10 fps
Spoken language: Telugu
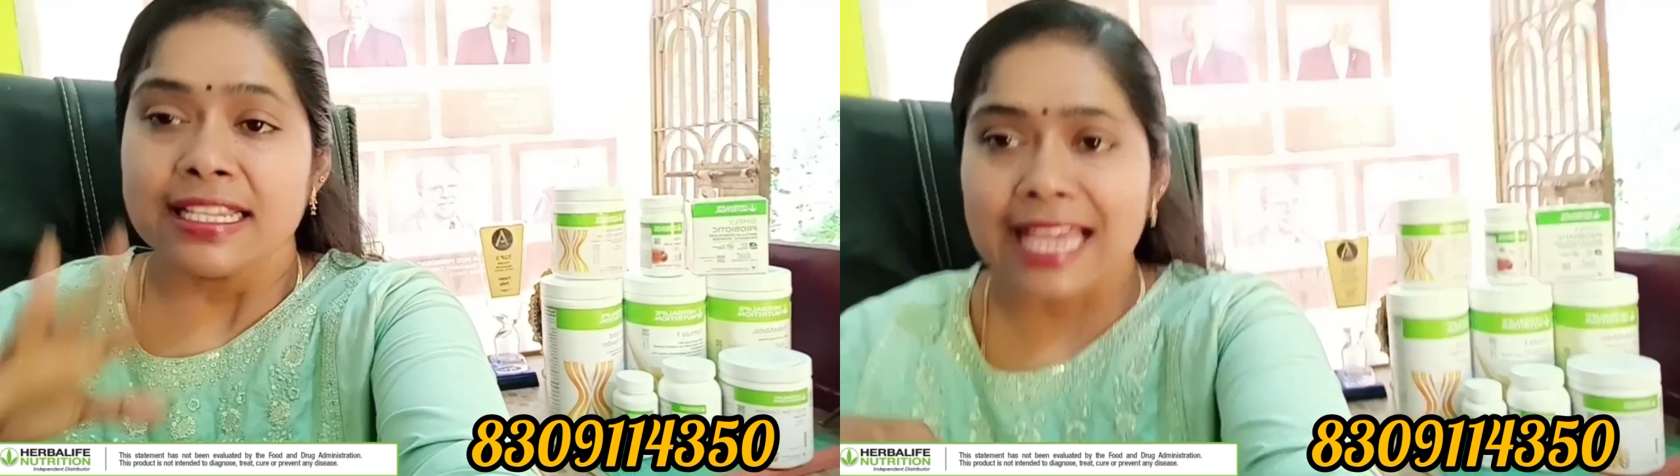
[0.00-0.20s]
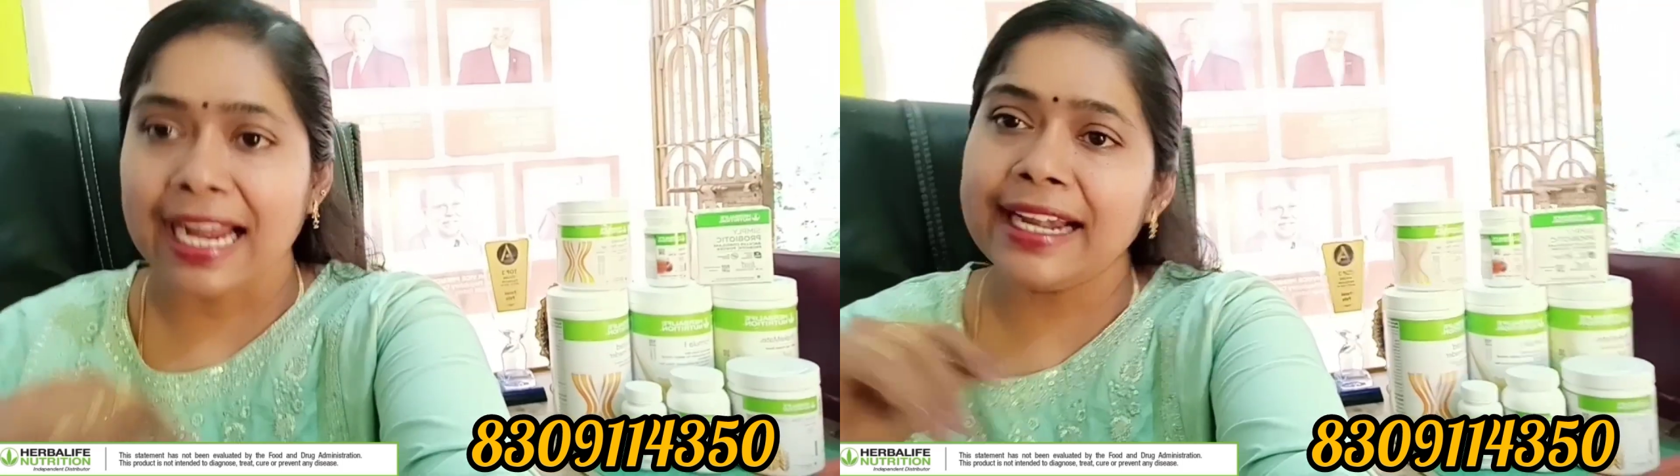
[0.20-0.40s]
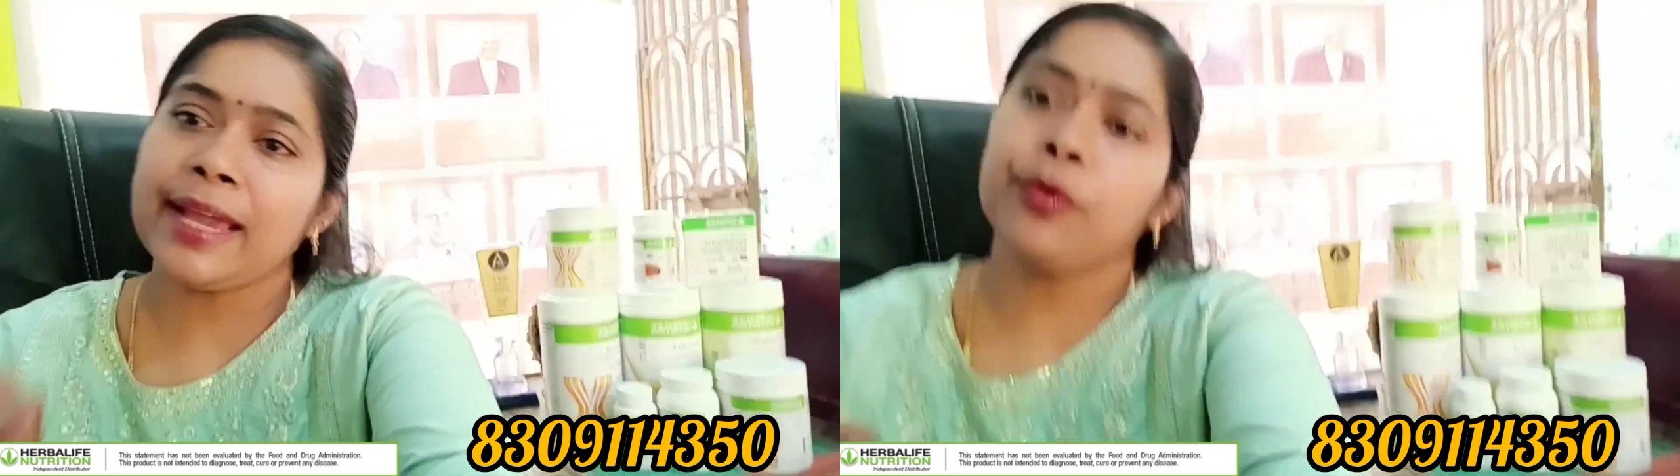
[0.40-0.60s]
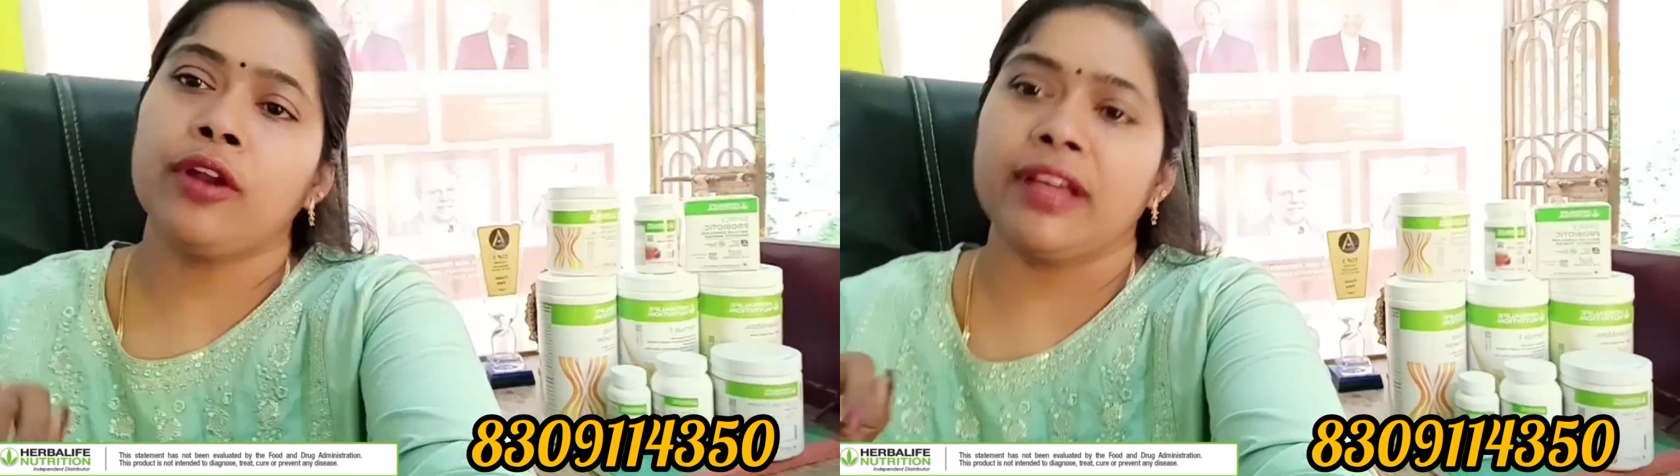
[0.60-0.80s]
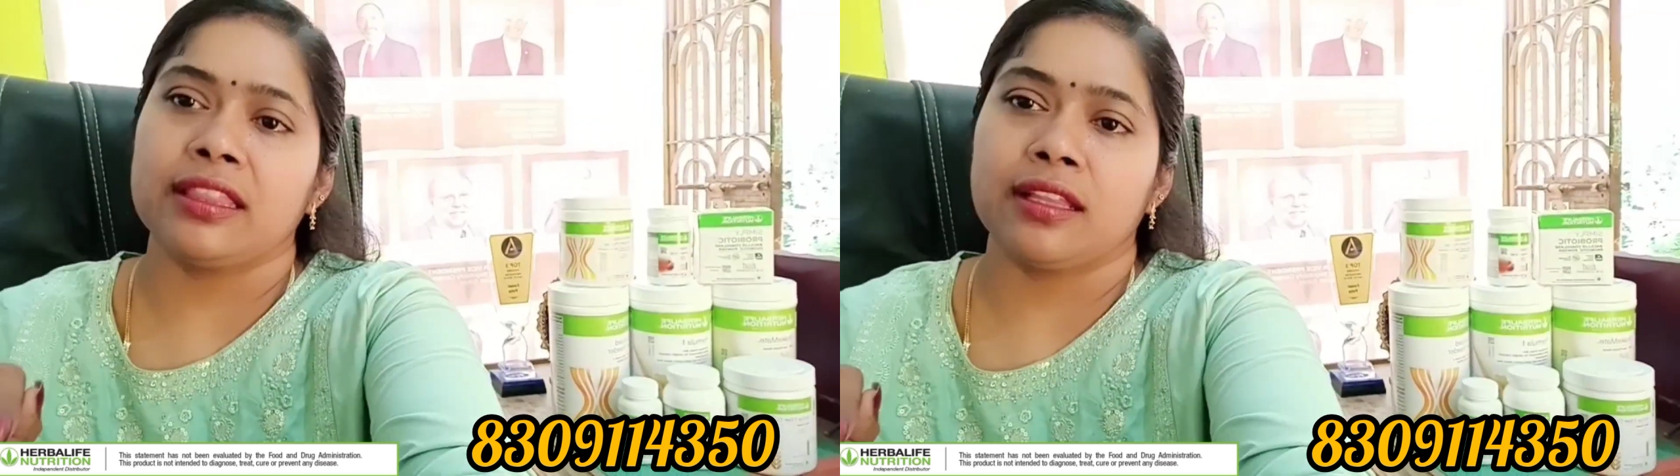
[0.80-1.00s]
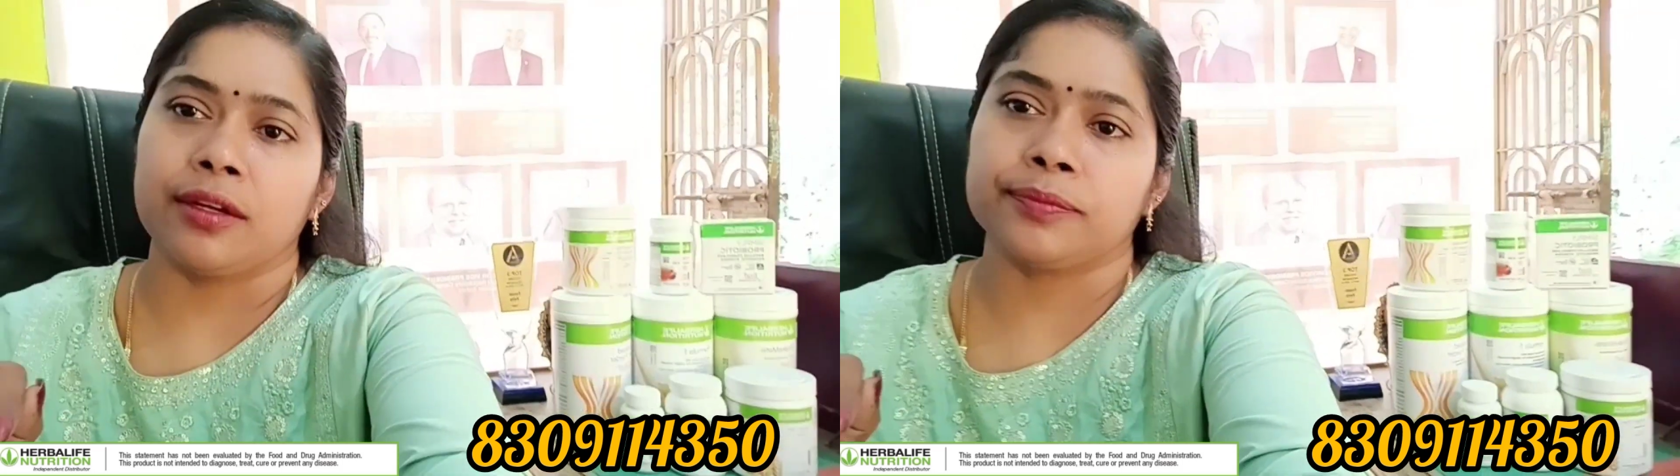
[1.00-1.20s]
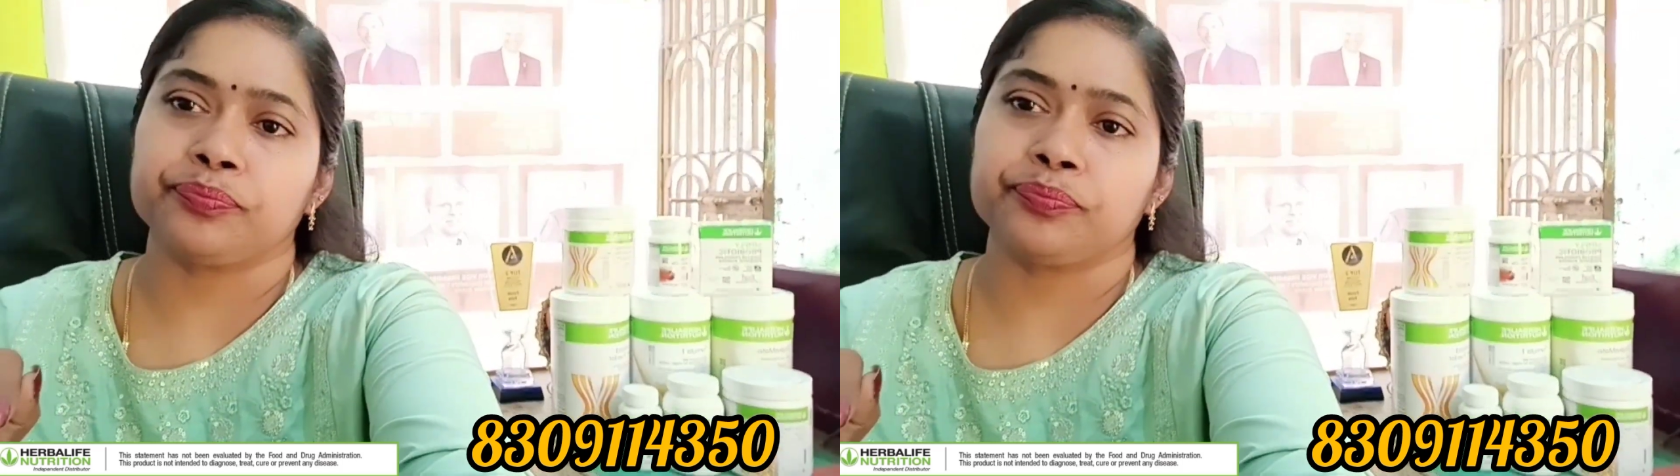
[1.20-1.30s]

సెకండ్ టైం కూడా వెళ్తారు